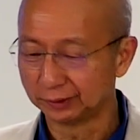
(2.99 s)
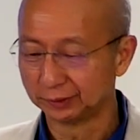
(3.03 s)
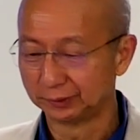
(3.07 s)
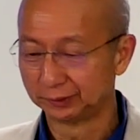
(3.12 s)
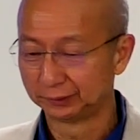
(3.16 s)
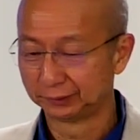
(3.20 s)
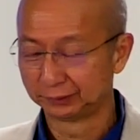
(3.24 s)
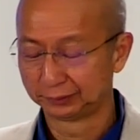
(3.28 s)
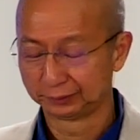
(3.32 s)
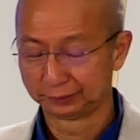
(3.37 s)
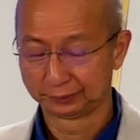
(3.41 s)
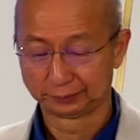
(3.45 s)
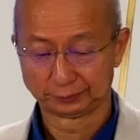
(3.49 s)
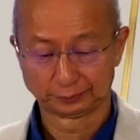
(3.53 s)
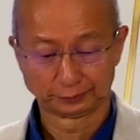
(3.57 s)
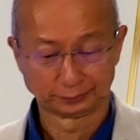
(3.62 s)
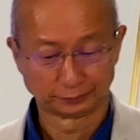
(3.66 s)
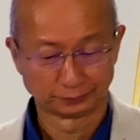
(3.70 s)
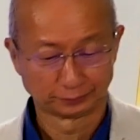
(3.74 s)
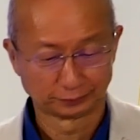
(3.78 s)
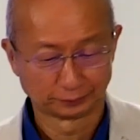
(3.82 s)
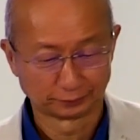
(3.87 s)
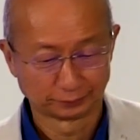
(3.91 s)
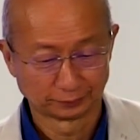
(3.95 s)
At tayo
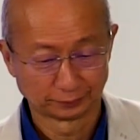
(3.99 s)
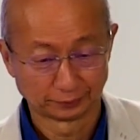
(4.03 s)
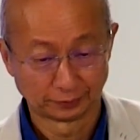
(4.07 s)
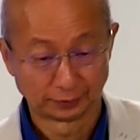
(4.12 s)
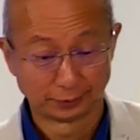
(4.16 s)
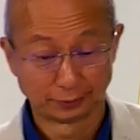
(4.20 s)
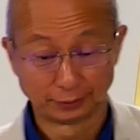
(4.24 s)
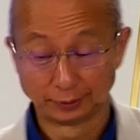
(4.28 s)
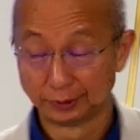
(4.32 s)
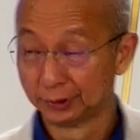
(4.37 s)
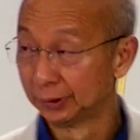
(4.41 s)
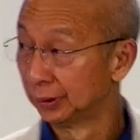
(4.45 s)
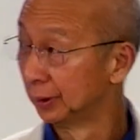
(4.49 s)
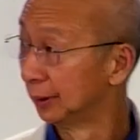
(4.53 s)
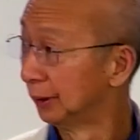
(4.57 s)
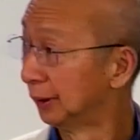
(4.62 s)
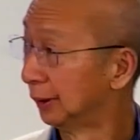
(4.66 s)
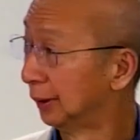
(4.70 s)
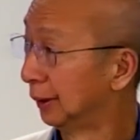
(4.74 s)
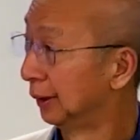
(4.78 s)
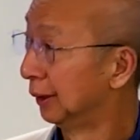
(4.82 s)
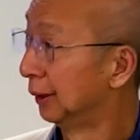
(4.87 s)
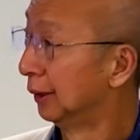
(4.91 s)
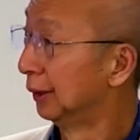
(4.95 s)
ngayon ay
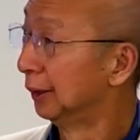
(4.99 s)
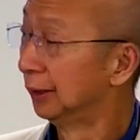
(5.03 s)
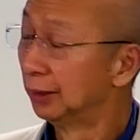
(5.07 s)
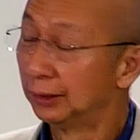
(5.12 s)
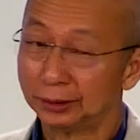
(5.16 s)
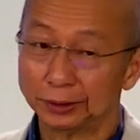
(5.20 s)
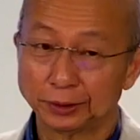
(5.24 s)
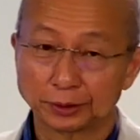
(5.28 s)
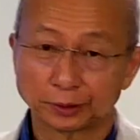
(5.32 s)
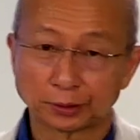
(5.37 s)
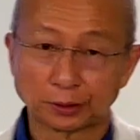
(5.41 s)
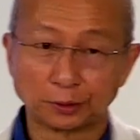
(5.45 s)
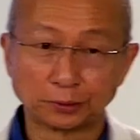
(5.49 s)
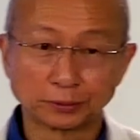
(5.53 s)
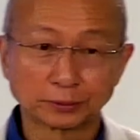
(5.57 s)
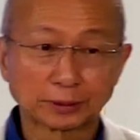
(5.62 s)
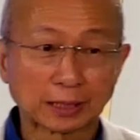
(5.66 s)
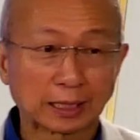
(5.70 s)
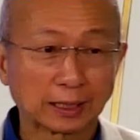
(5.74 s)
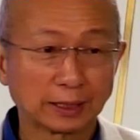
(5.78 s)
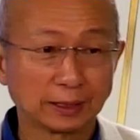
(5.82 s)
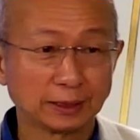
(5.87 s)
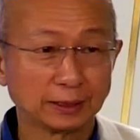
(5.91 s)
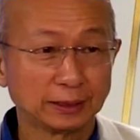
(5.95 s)
magbabasa
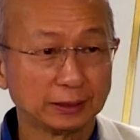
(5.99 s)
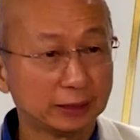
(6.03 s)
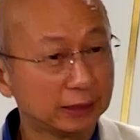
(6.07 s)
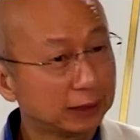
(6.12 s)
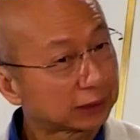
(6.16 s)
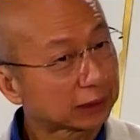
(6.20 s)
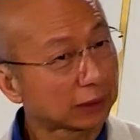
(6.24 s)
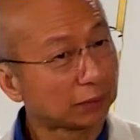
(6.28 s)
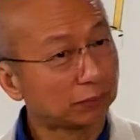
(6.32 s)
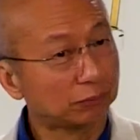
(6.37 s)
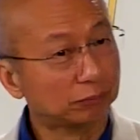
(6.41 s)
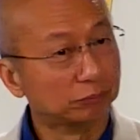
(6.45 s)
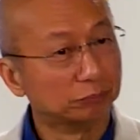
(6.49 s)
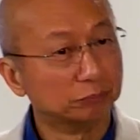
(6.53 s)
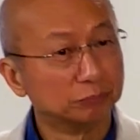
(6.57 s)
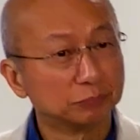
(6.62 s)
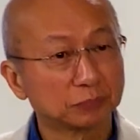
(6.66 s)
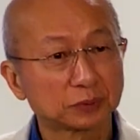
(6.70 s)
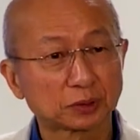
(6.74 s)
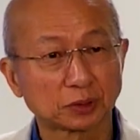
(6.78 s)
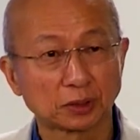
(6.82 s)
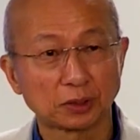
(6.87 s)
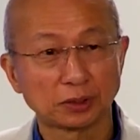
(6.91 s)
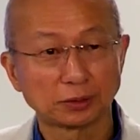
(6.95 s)
sa Aklat ng
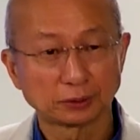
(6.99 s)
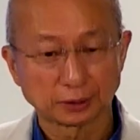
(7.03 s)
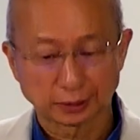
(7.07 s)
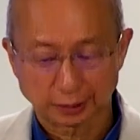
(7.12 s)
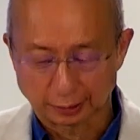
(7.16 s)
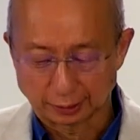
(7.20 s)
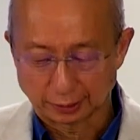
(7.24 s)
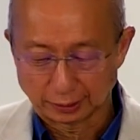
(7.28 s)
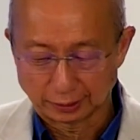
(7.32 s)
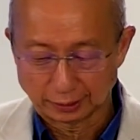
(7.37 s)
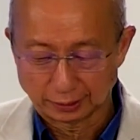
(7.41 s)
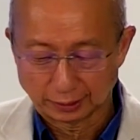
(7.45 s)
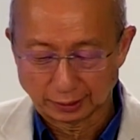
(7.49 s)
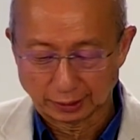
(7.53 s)
Mga Kabikaan,